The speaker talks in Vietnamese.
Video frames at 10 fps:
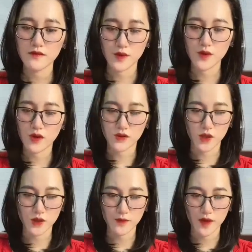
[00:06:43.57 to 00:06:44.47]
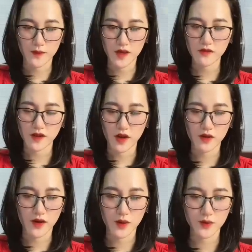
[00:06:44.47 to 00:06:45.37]
Nếu như con nói cho mẹ biết người đó
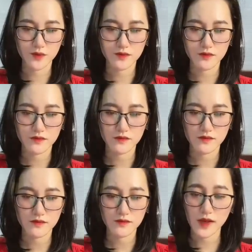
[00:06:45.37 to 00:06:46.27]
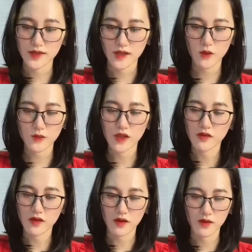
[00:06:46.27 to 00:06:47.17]
ở đâu Mẹ sẽ không đi
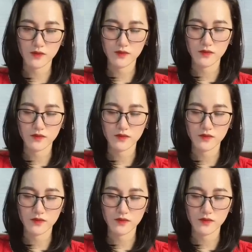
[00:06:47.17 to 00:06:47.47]
nữa được không